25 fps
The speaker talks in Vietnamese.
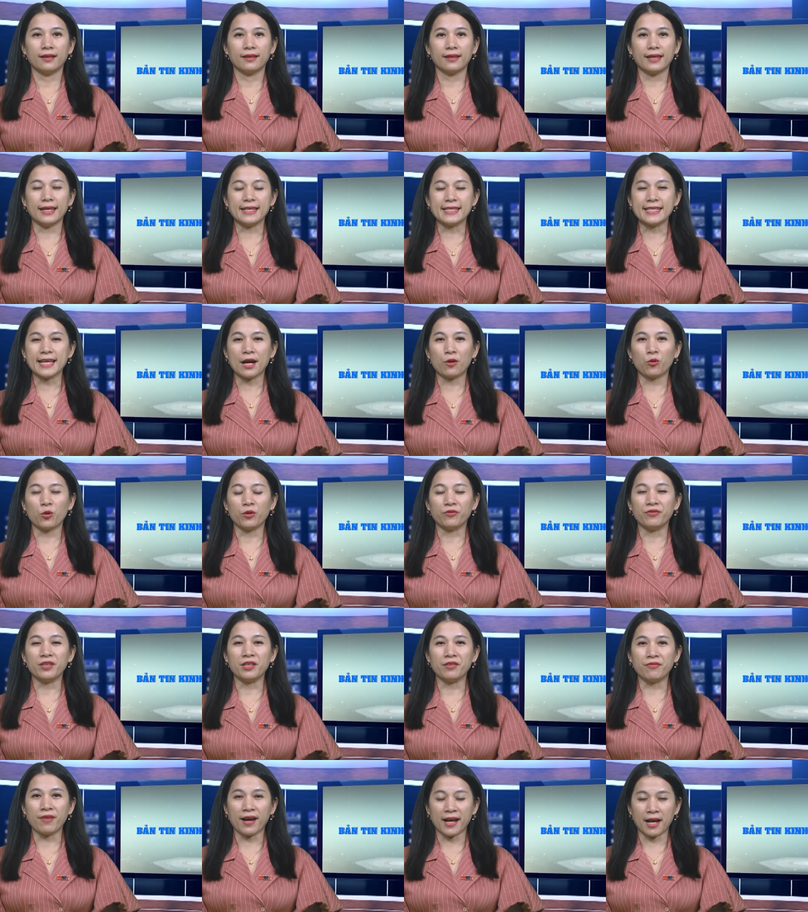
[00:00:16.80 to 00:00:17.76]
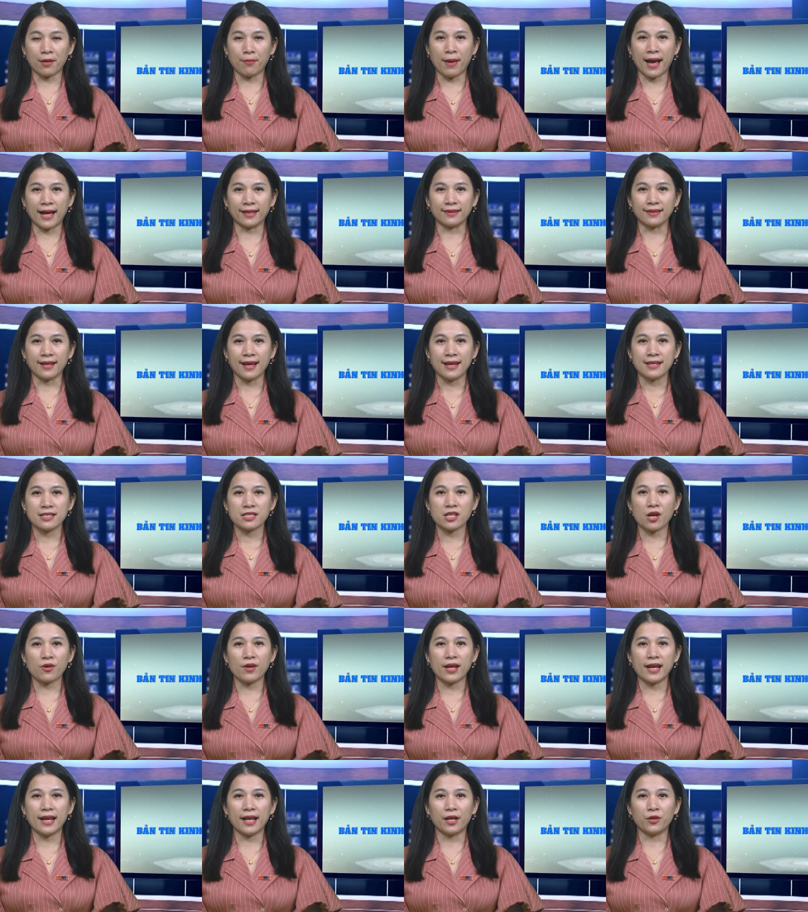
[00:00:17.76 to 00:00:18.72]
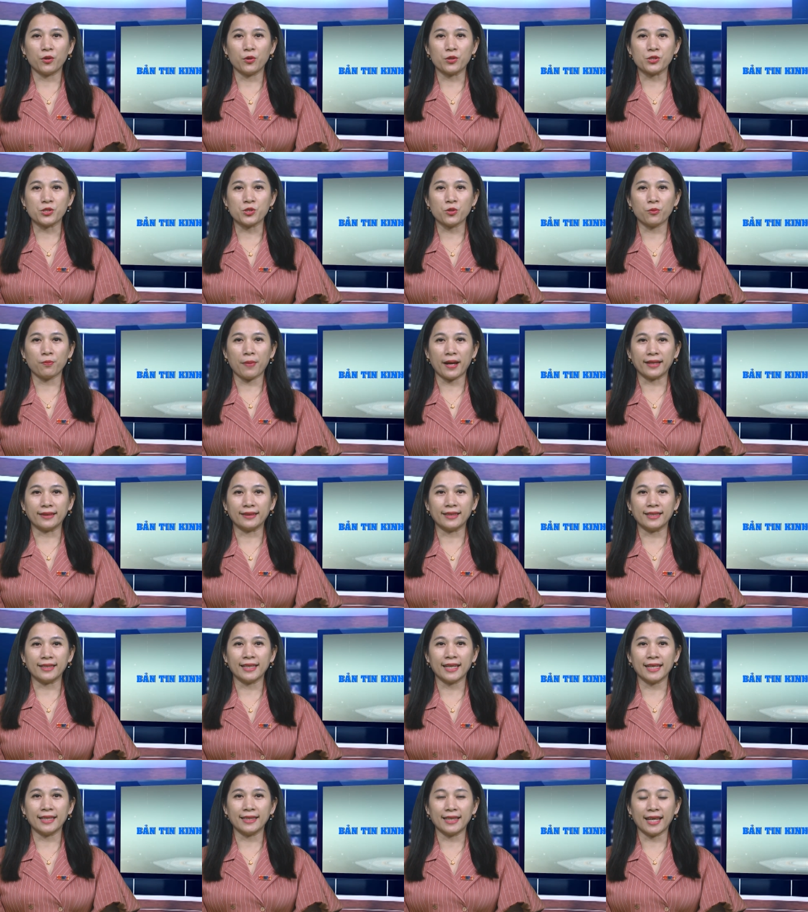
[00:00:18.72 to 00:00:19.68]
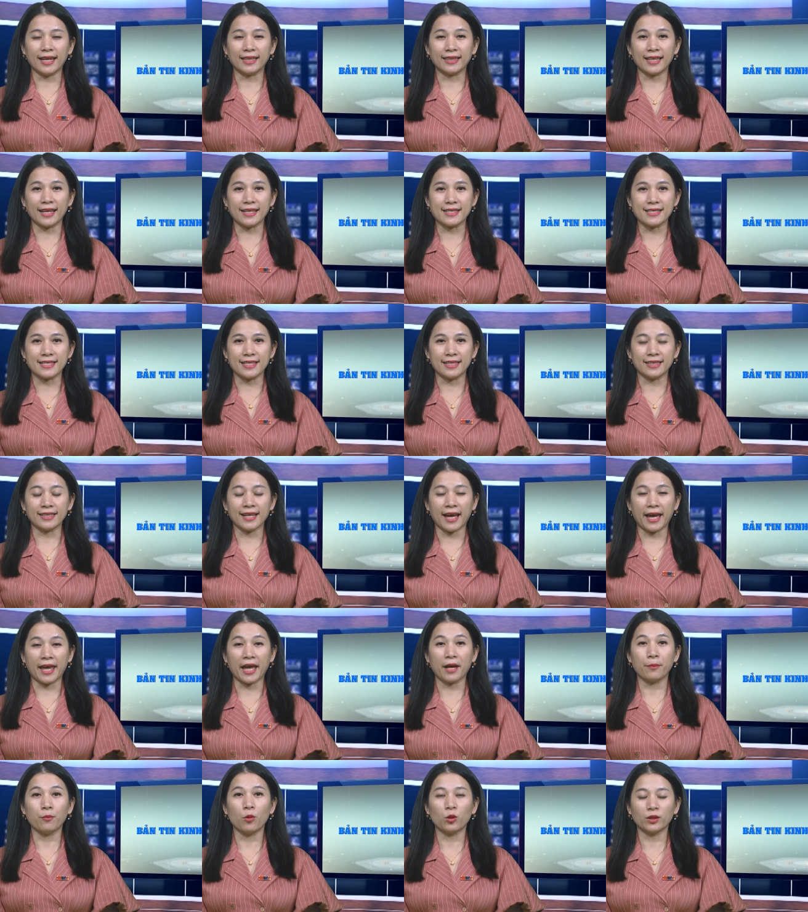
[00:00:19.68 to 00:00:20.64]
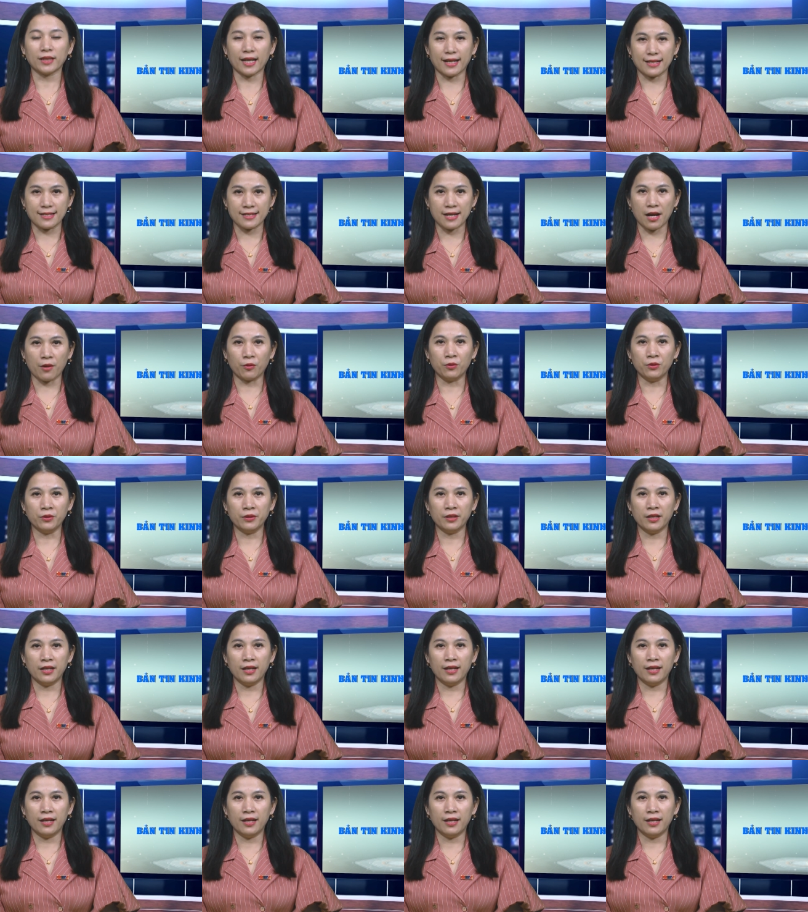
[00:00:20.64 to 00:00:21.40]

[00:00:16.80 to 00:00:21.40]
Kính chào quý vị và các bạn, sau đây là nội dung bản tin kinh tế tài chính ngày hai mươi mốt tháng sáu.